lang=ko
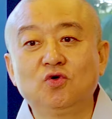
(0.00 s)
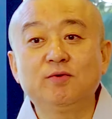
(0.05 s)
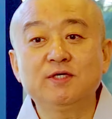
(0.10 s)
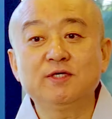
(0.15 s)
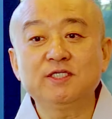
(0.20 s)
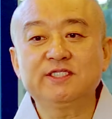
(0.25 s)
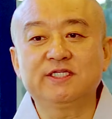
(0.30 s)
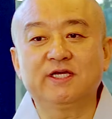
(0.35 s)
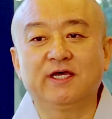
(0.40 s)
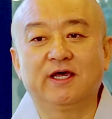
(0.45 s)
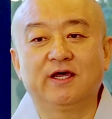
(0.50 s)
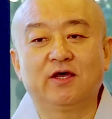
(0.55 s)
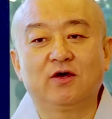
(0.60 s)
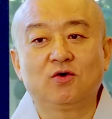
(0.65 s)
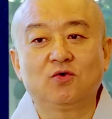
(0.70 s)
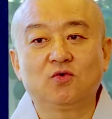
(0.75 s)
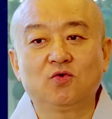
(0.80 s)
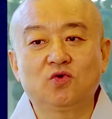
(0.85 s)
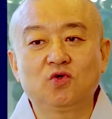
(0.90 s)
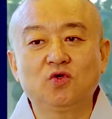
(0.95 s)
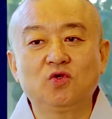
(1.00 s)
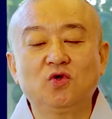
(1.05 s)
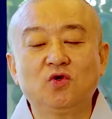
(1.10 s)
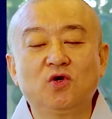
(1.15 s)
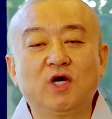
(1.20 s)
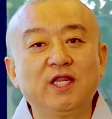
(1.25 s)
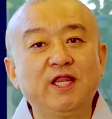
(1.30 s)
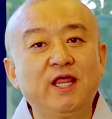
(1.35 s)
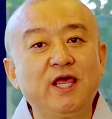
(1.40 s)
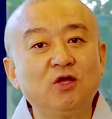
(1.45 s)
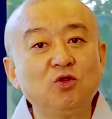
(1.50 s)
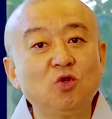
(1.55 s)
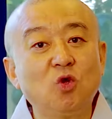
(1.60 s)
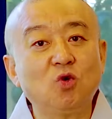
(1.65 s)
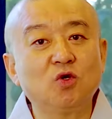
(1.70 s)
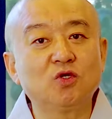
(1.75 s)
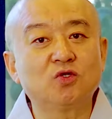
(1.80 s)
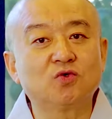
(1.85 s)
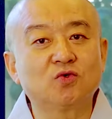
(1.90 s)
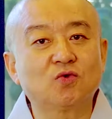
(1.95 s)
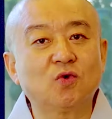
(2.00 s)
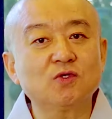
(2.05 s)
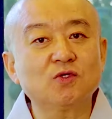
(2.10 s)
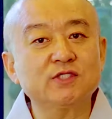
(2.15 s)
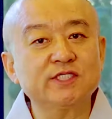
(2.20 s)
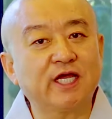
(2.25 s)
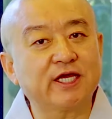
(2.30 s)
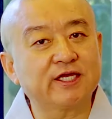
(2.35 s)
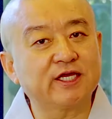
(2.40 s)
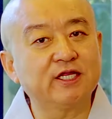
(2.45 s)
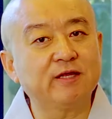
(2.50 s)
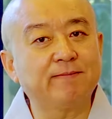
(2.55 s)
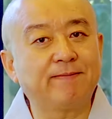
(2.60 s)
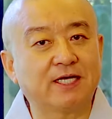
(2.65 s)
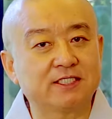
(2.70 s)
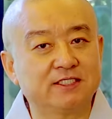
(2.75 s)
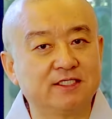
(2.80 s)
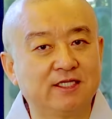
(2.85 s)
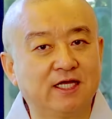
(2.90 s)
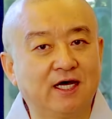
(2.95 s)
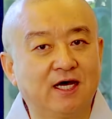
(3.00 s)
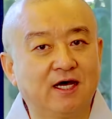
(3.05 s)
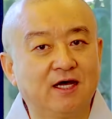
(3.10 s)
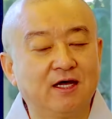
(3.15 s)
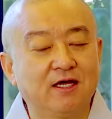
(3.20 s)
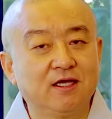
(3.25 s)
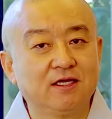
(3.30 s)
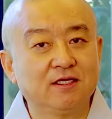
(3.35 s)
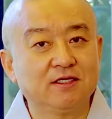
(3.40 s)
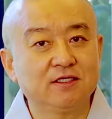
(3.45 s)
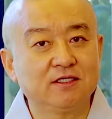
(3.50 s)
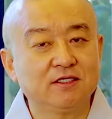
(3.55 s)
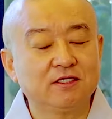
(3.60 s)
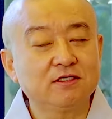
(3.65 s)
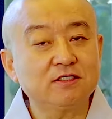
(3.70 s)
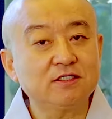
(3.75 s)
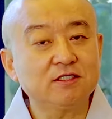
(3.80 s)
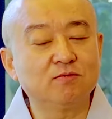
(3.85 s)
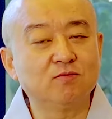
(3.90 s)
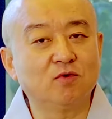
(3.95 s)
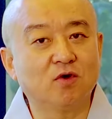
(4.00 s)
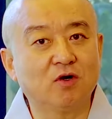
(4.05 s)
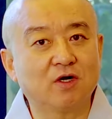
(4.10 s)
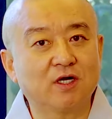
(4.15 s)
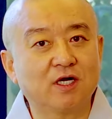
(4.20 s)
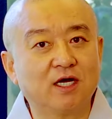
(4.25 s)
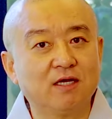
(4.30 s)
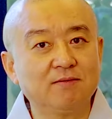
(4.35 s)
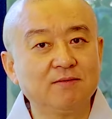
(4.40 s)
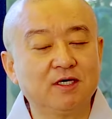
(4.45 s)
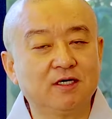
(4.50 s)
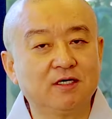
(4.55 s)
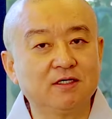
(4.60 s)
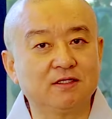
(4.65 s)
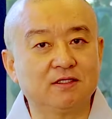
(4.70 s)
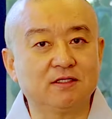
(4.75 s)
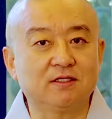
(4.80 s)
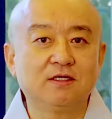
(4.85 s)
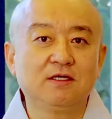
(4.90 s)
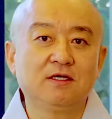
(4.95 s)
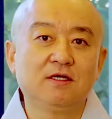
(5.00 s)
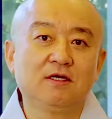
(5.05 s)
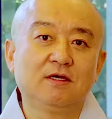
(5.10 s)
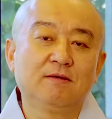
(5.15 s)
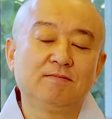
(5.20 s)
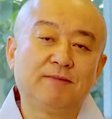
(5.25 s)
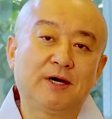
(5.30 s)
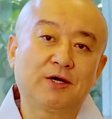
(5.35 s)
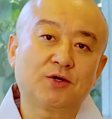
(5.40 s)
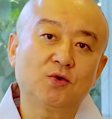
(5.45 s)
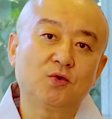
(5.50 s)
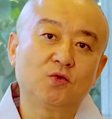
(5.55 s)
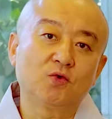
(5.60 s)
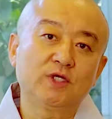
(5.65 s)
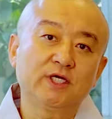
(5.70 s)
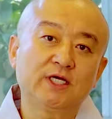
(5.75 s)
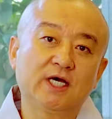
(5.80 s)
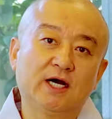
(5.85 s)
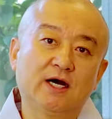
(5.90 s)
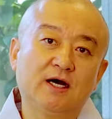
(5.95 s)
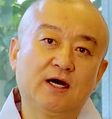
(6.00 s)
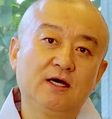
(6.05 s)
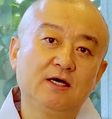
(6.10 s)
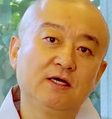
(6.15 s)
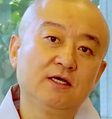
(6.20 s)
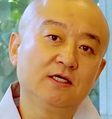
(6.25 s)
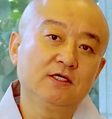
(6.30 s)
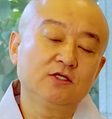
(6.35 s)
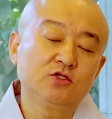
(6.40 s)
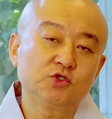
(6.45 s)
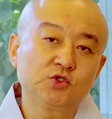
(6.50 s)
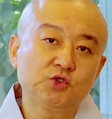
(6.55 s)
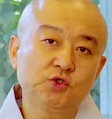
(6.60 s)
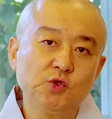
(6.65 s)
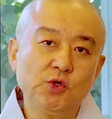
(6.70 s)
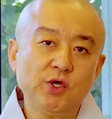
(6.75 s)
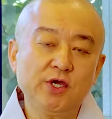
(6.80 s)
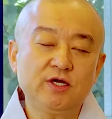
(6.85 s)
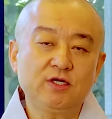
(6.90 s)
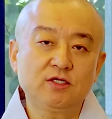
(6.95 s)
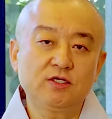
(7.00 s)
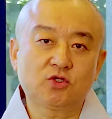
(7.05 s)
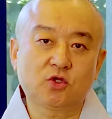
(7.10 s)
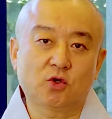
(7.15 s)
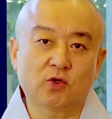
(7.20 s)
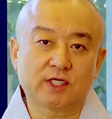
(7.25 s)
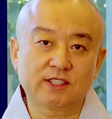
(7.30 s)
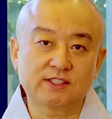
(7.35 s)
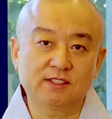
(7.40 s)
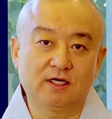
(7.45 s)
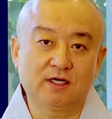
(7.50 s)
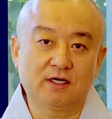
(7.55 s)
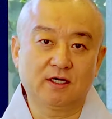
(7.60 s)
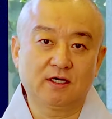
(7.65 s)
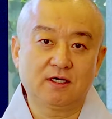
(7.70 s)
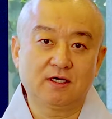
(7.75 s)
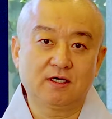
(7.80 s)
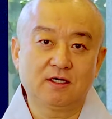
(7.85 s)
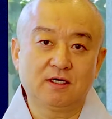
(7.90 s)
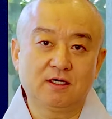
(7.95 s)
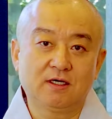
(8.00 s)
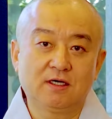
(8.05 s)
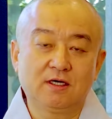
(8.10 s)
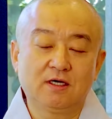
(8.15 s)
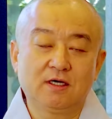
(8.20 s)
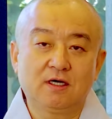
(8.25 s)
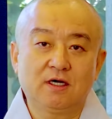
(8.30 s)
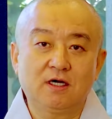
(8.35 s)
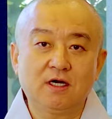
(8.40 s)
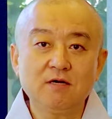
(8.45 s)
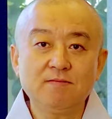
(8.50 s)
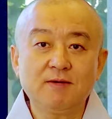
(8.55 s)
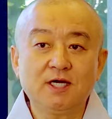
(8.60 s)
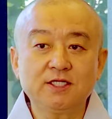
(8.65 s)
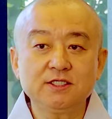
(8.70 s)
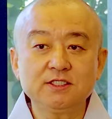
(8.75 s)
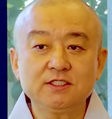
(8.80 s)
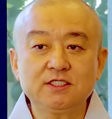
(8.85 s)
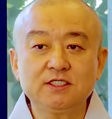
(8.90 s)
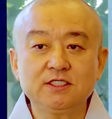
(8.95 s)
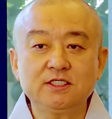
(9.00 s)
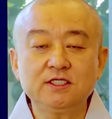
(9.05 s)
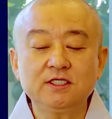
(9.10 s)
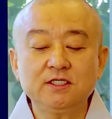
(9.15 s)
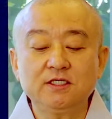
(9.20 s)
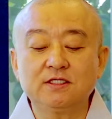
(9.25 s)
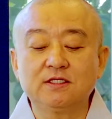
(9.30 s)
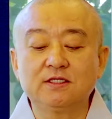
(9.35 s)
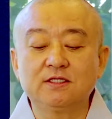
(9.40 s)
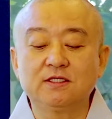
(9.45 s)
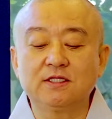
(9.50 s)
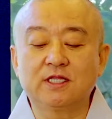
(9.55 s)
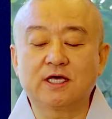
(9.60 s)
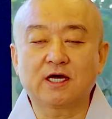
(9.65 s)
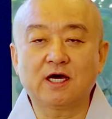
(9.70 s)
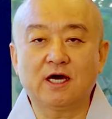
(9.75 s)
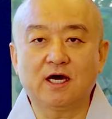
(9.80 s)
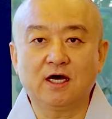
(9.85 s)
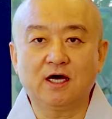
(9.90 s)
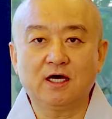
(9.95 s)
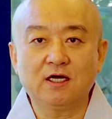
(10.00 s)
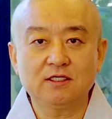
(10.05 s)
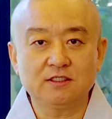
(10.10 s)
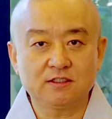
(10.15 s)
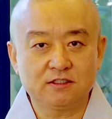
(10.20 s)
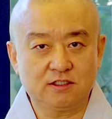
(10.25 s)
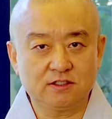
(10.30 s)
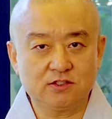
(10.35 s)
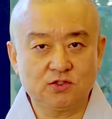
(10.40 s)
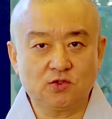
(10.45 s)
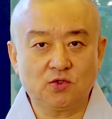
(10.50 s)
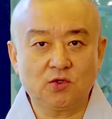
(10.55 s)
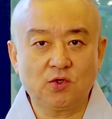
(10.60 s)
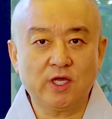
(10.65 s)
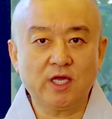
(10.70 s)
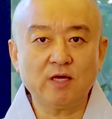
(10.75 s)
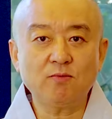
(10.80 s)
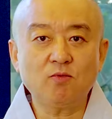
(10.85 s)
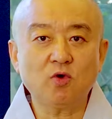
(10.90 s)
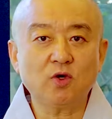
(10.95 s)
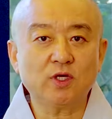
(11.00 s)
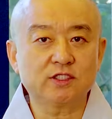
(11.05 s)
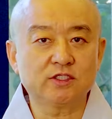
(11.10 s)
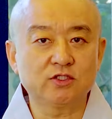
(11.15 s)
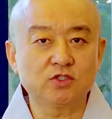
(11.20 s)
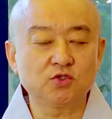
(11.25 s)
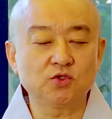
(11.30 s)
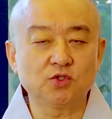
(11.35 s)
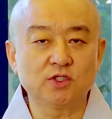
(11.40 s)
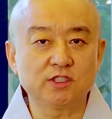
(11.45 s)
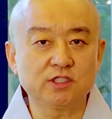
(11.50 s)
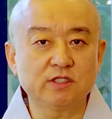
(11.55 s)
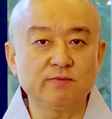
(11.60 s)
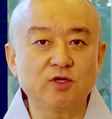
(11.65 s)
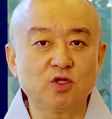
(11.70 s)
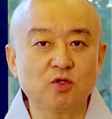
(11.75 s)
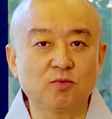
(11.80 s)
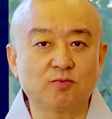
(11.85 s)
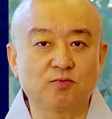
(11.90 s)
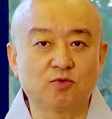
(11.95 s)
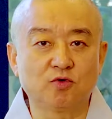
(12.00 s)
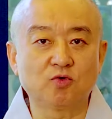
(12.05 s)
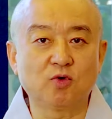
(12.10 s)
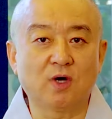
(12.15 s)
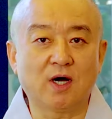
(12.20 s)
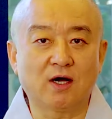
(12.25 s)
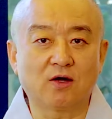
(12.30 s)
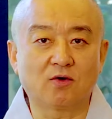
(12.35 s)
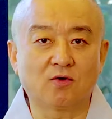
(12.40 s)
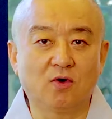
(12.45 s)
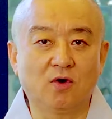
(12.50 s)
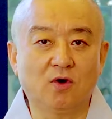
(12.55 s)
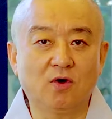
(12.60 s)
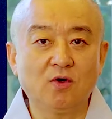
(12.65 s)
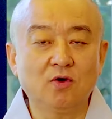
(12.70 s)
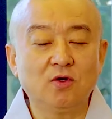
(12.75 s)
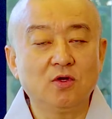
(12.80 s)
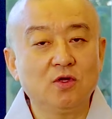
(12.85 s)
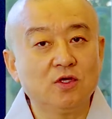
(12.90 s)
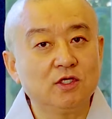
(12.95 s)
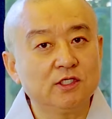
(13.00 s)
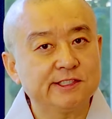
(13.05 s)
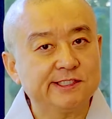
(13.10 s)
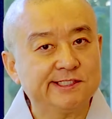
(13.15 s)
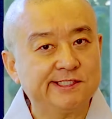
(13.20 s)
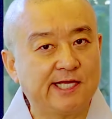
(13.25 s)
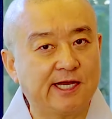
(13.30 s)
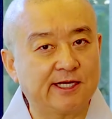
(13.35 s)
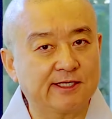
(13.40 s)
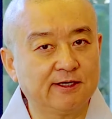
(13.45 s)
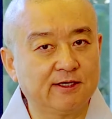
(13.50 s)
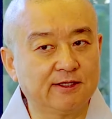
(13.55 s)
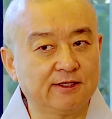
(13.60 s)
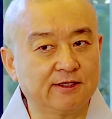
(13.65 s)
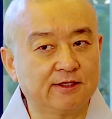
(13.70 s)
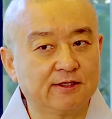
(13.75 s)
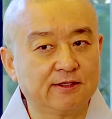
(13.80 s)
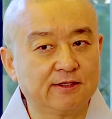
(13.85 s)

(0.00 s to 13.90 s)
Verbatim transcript: 두 번째, 훌륭한 행동을 두고 사견에 빠진다. 이것은 뭔가 하면 바로 우리가 수행을 통해서 얼마든지 내가 스스로 행복해질 수 있음에도 불구하고 사견,